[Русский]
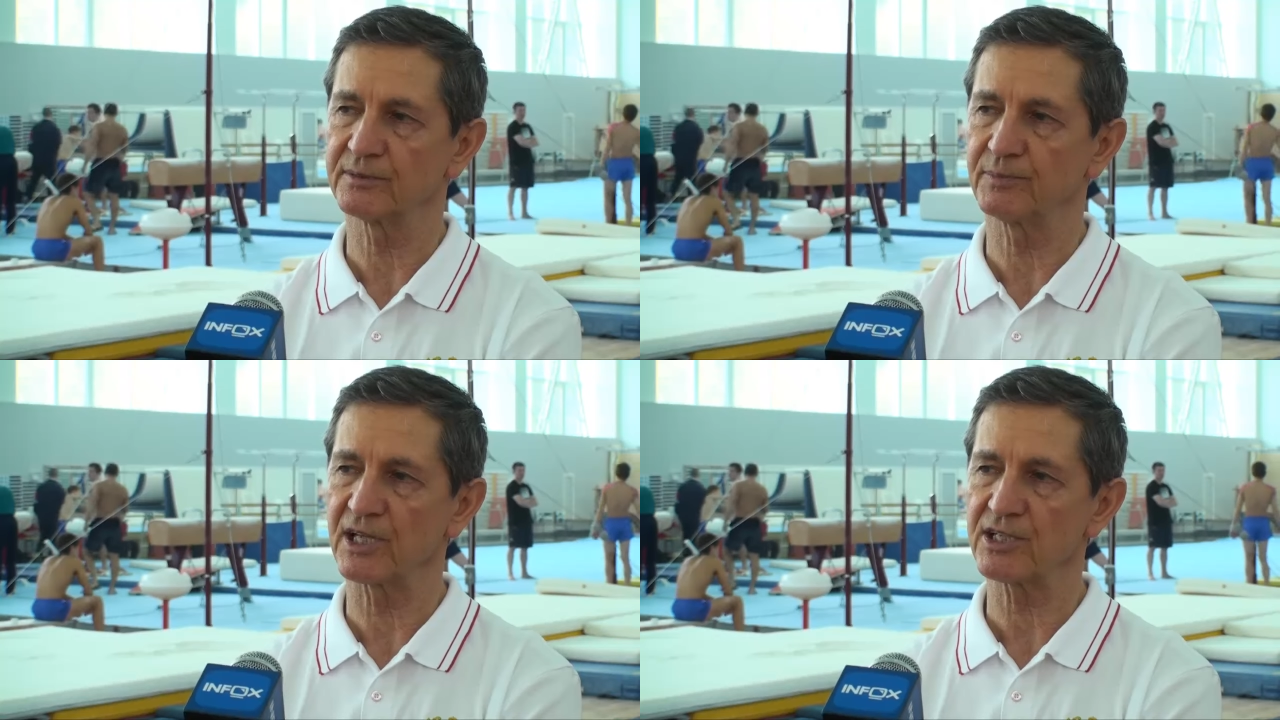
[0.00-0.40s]

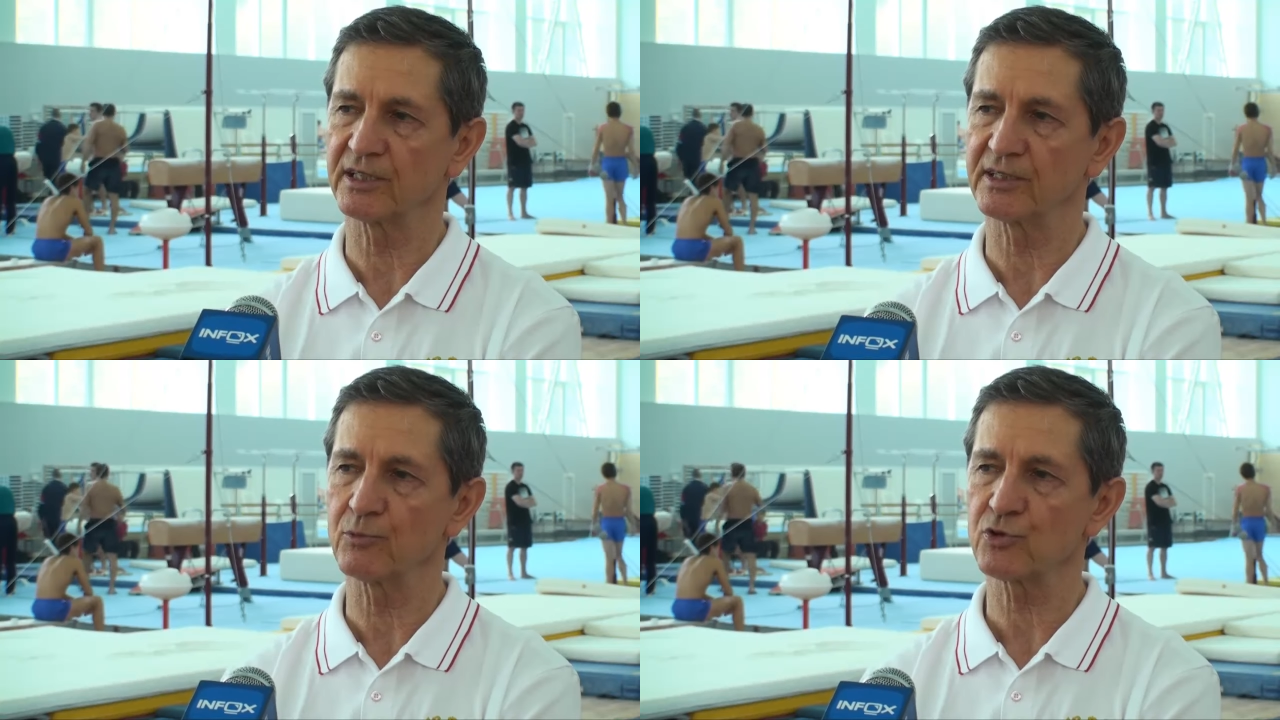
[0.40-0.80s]

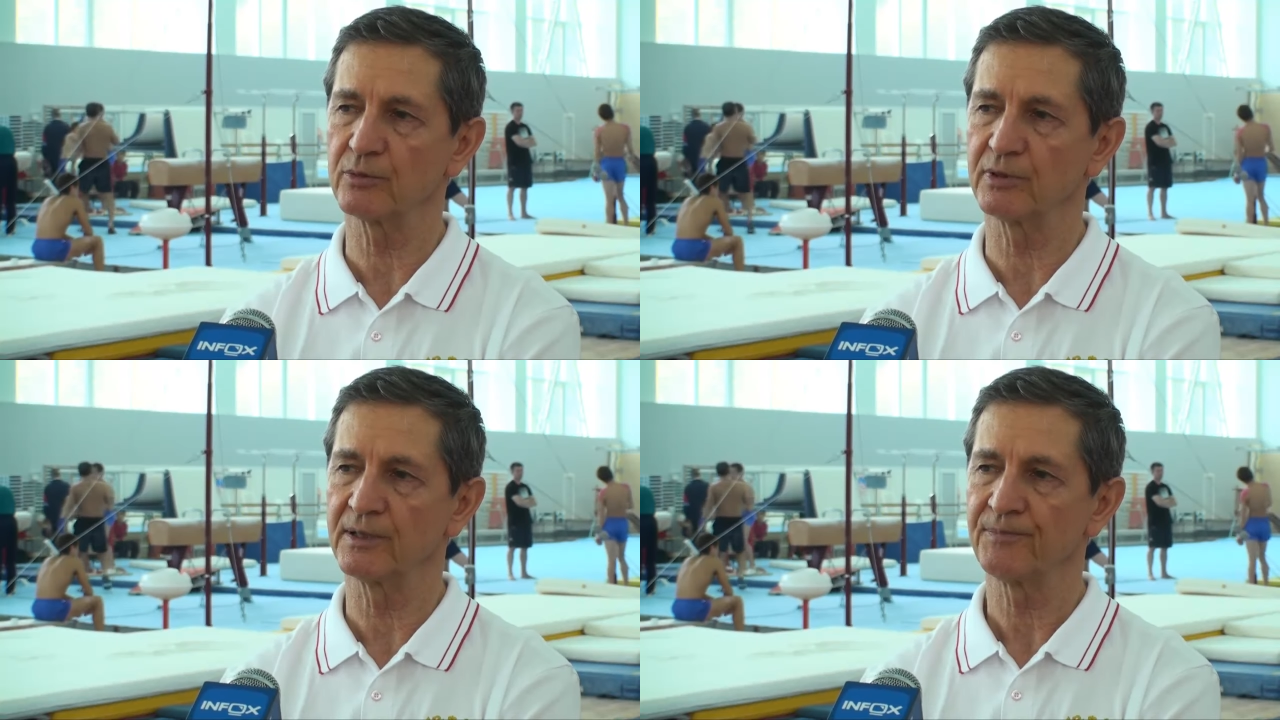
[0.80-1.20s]
подошли к тому,
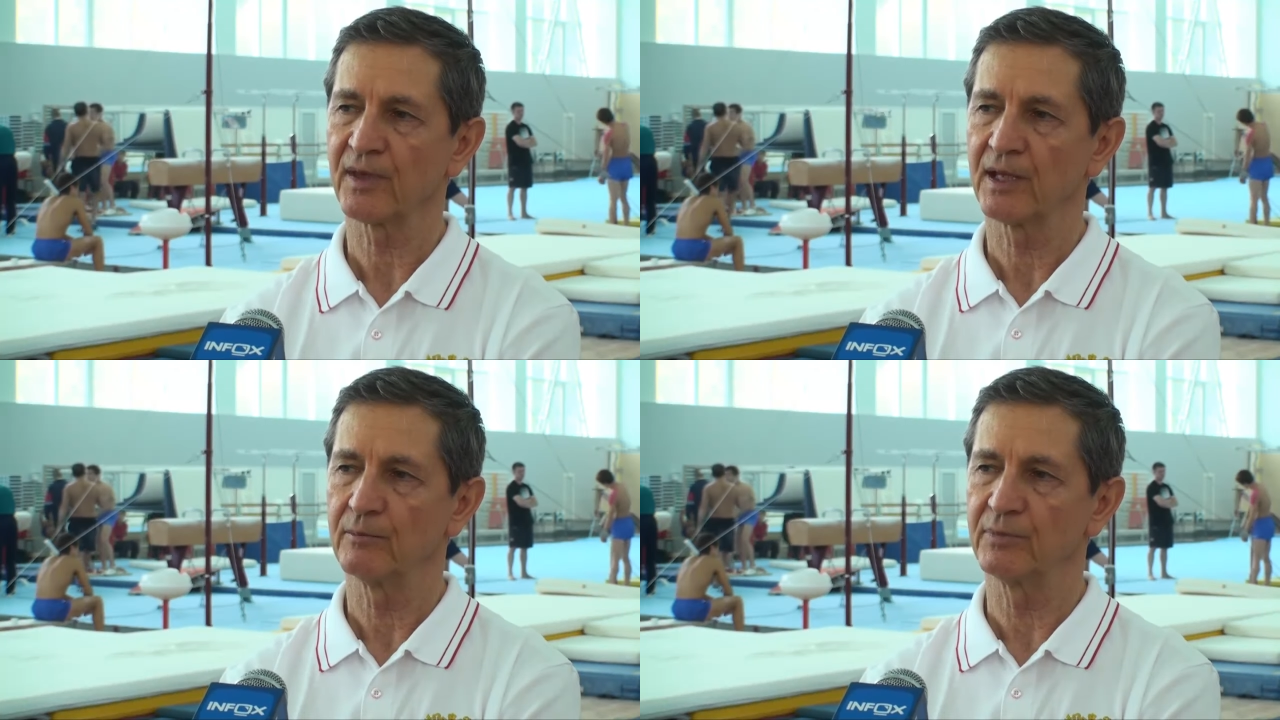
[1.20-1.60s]
чтобы
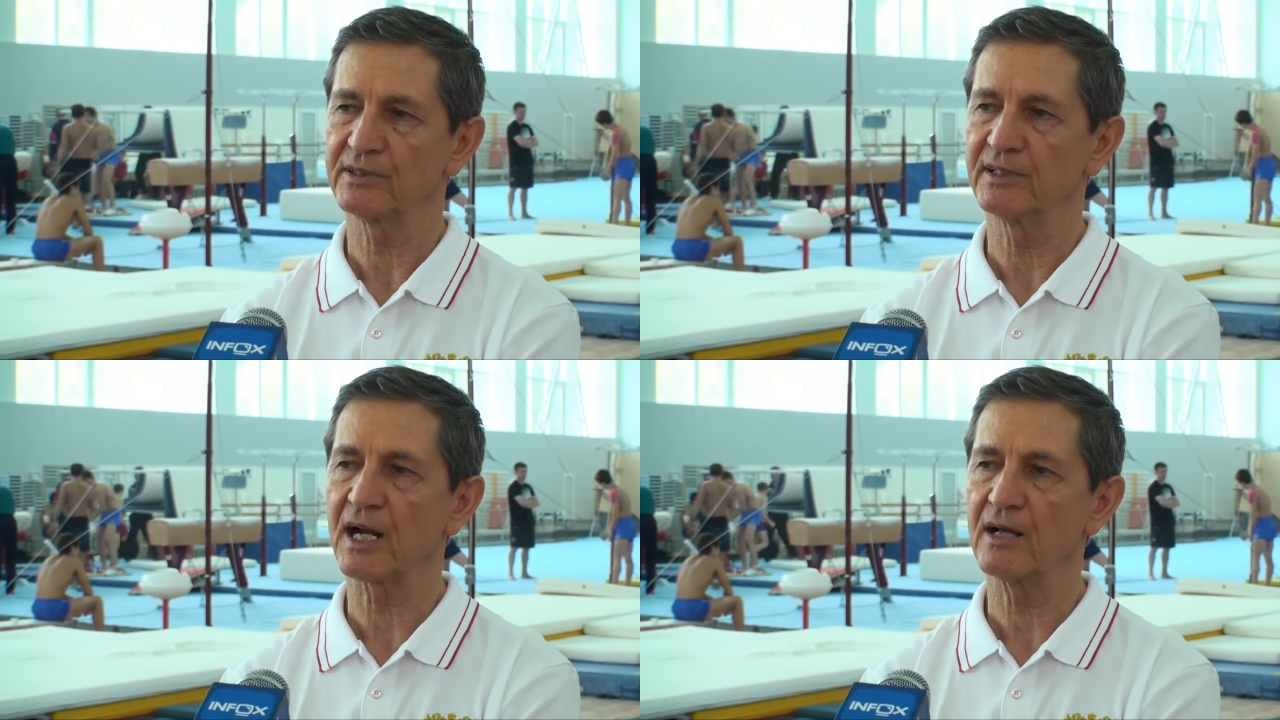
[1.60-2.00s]

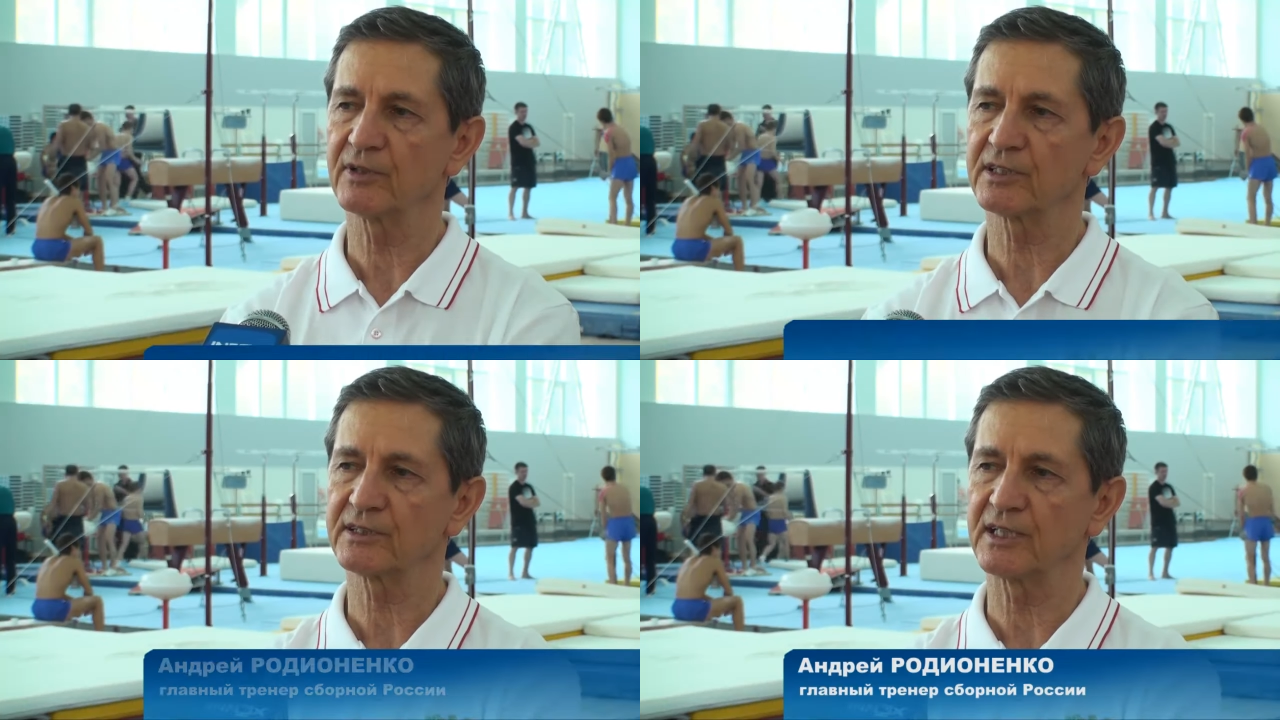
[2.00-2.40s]
быть на
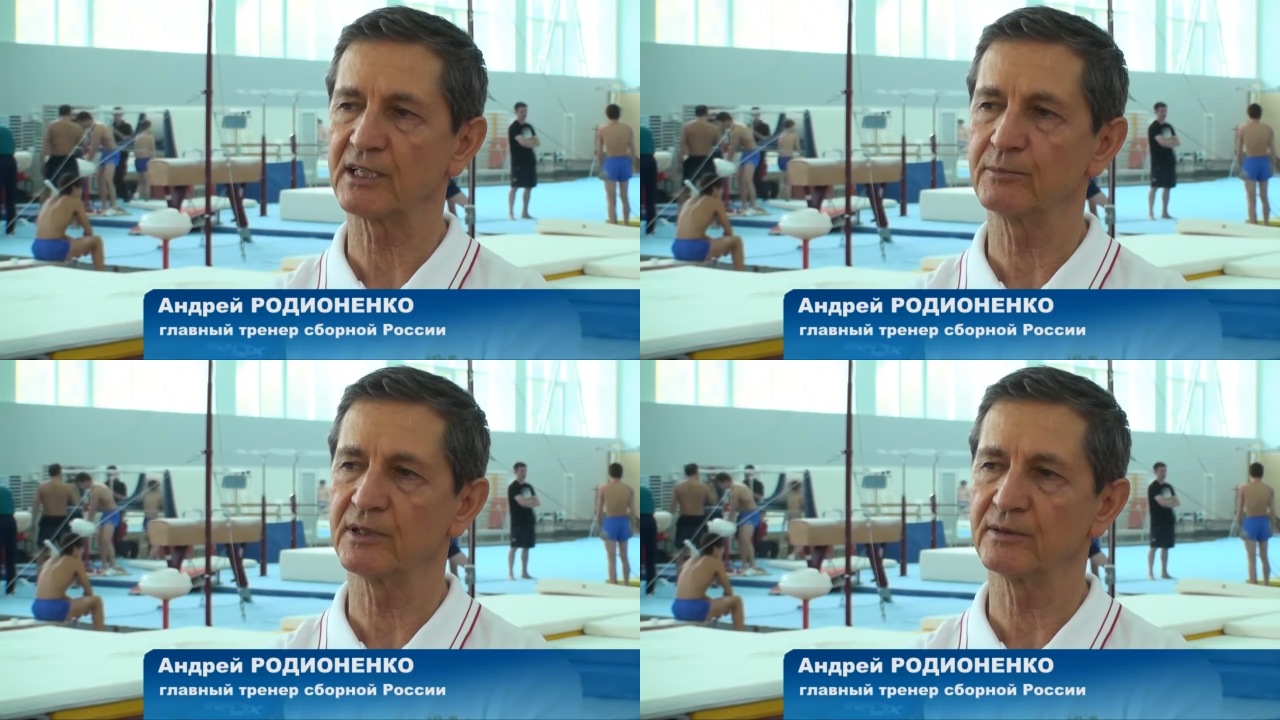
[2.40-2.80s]
равных с
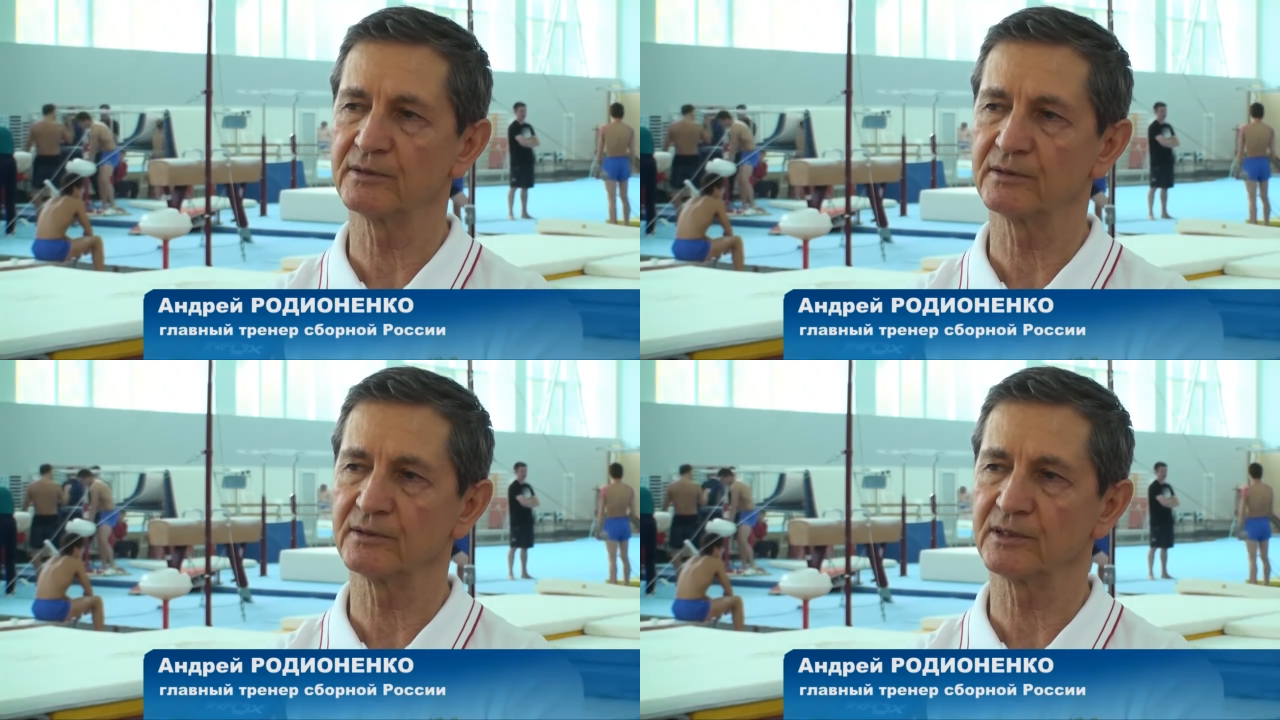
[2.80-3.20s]
такими э,